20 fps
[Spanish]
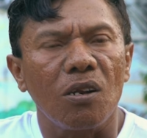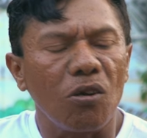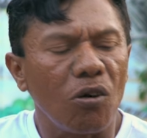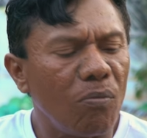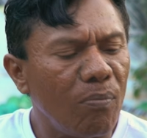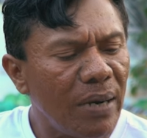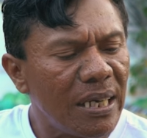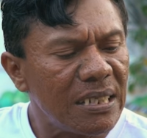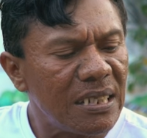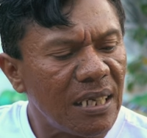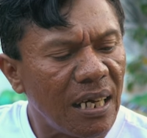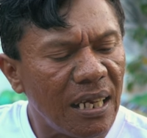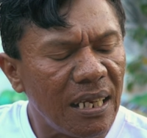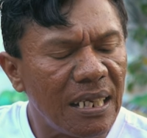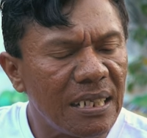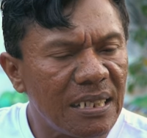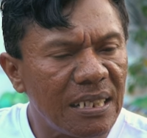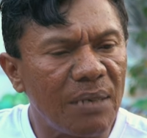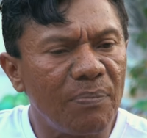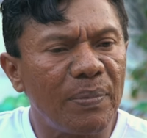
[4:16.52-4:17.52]
Los
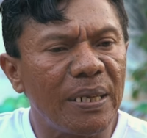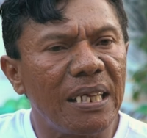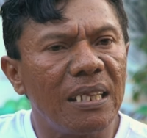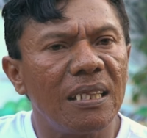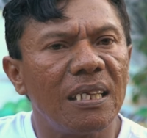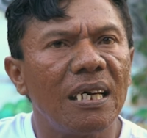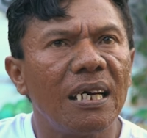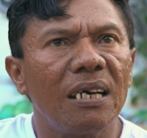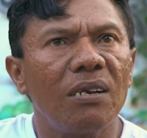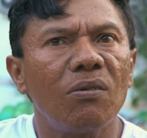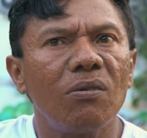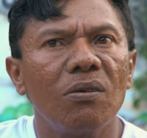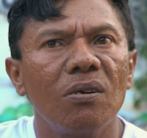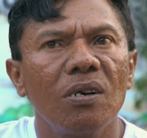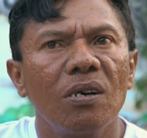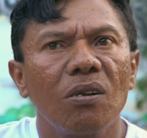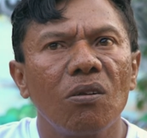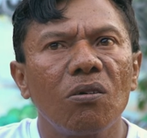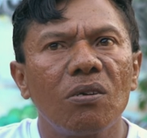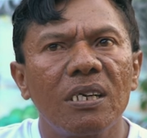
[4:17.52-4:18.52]
maizales se prendieron,
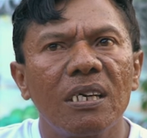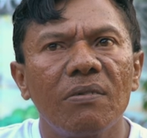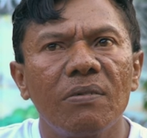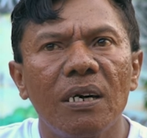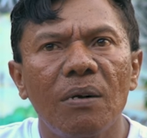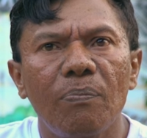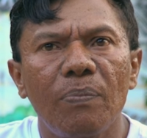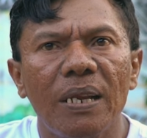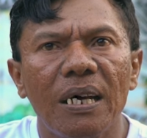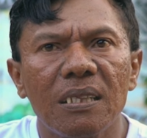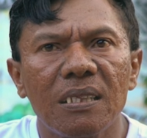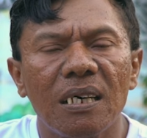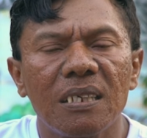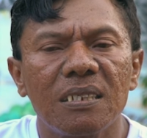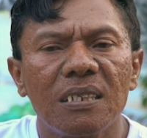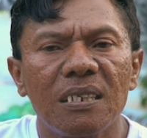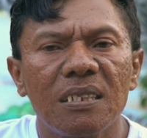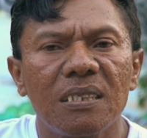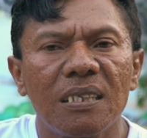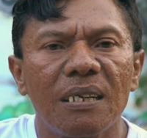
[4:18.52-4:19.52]
los quiebraplatas
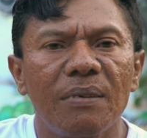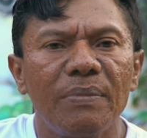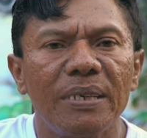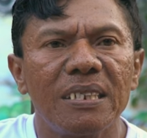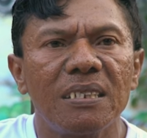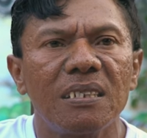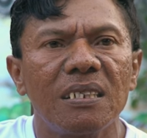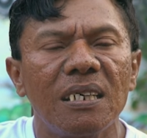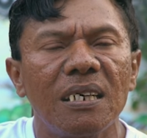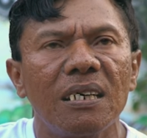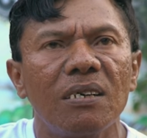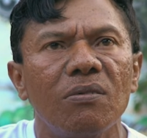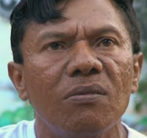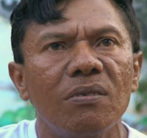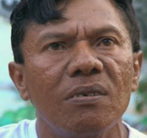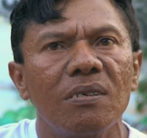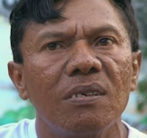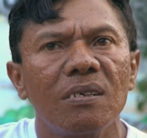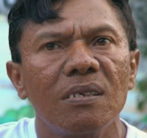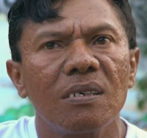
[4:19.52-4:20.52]
se estremecieron.
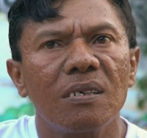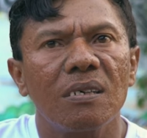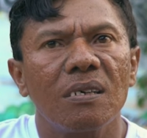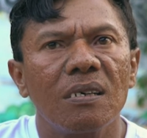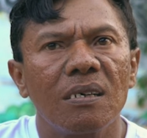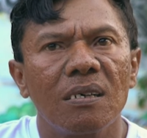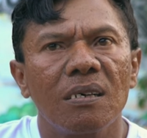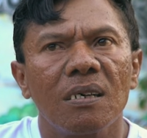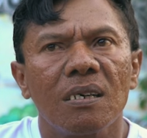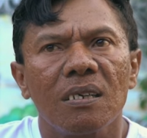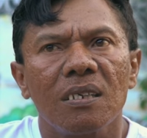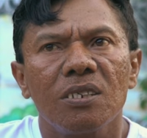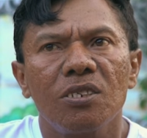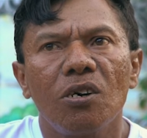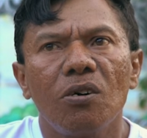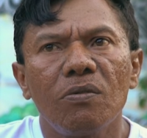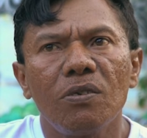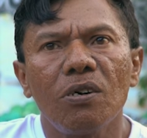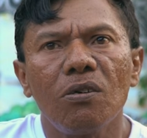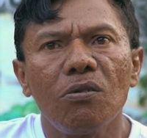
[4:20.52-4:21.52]

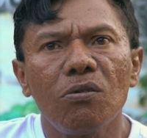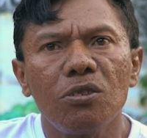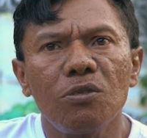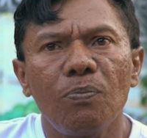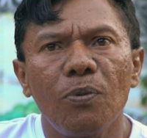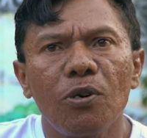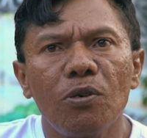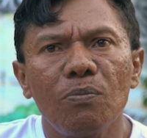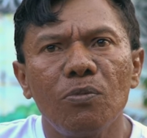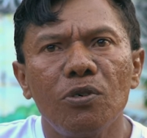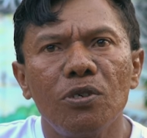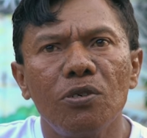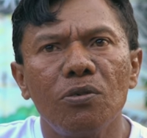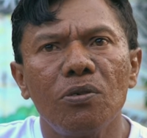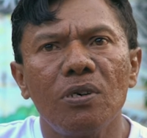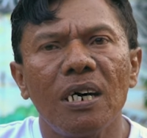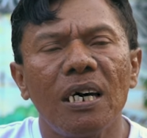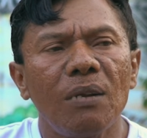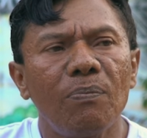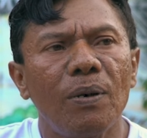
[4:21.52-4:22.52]
Llovió luz por
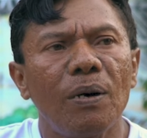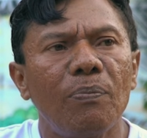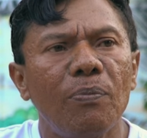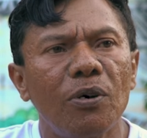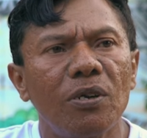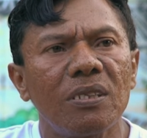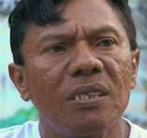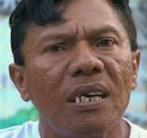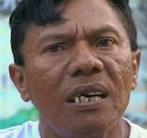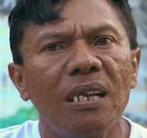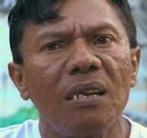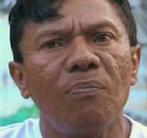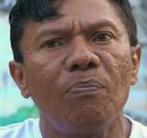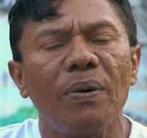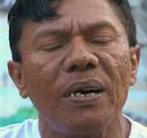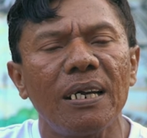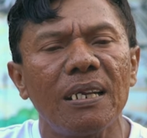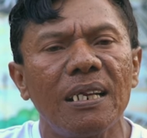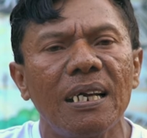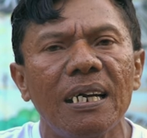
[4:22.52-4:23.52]
Muyugalpa, por
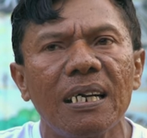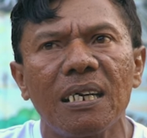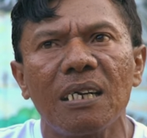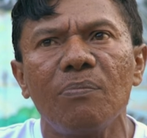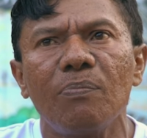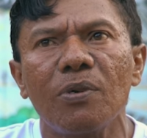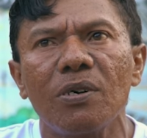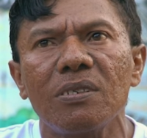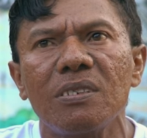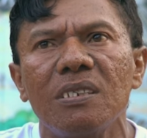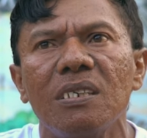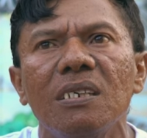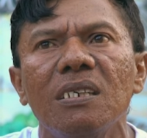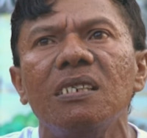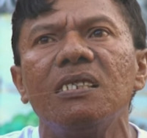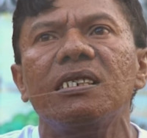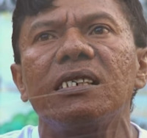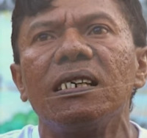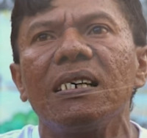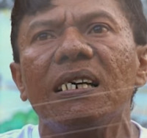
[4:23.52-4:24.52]
y por
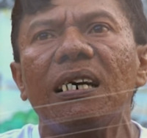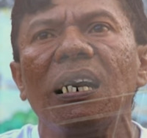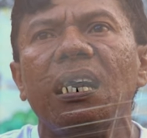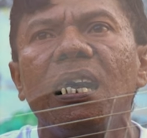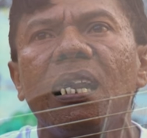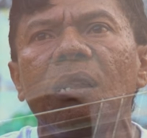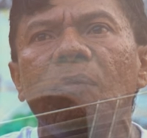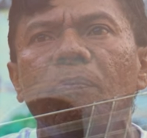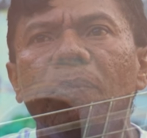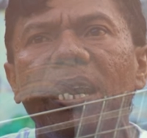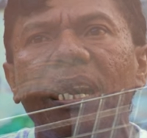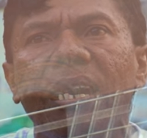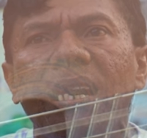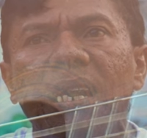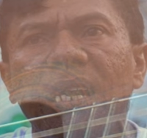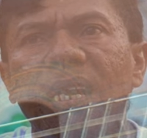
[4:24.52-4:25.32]
Chichigalpa.